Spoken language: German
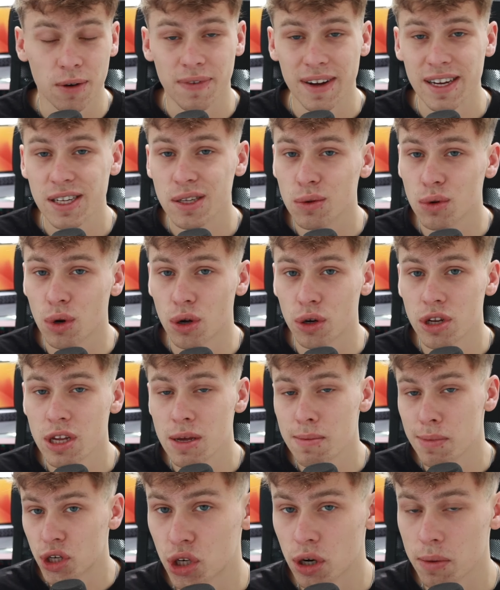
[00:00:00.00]
Und falls du noch
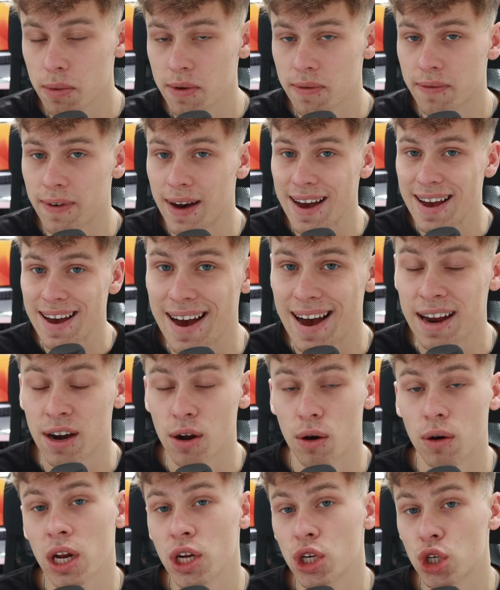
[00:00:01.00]
nie mit Shopify
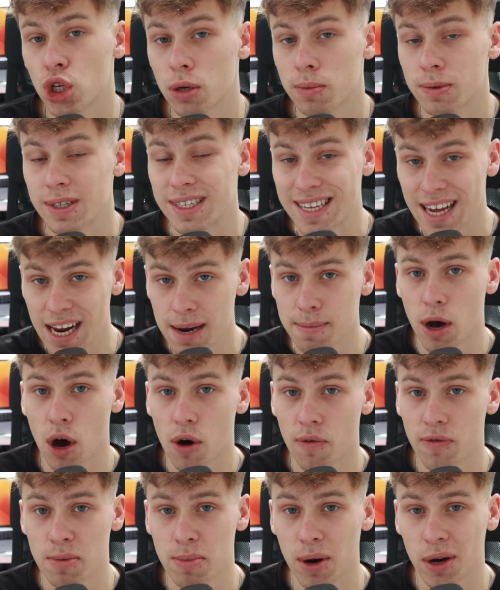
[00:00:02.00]
einen Online-Shop selber
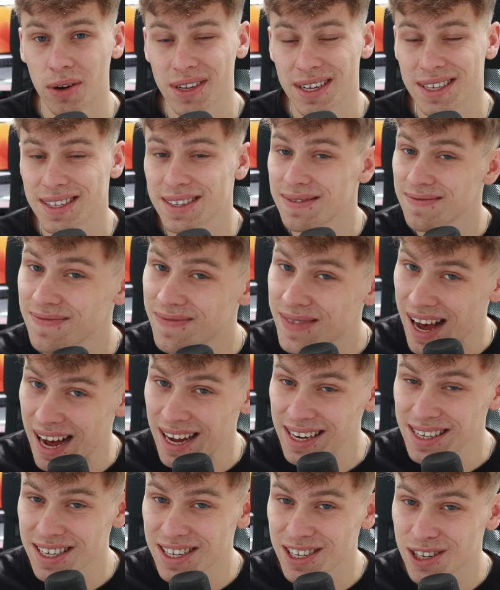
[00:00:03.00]
aufgebaut hast,
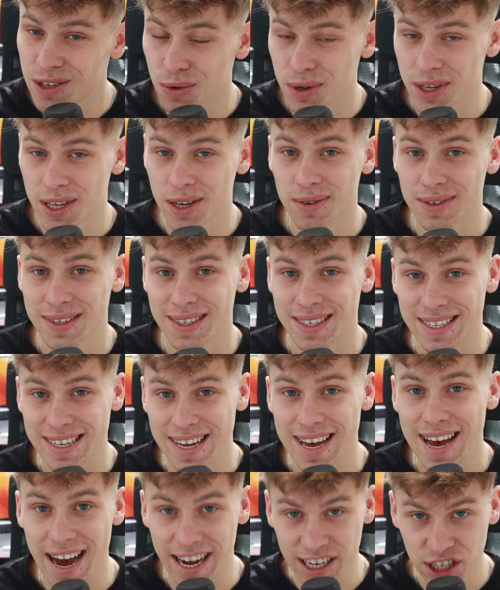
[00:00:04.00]
kann das durchaus
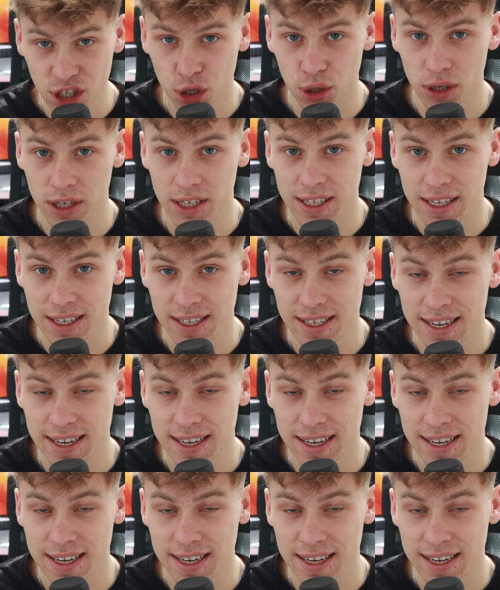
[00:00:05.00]
sehr einschüchtern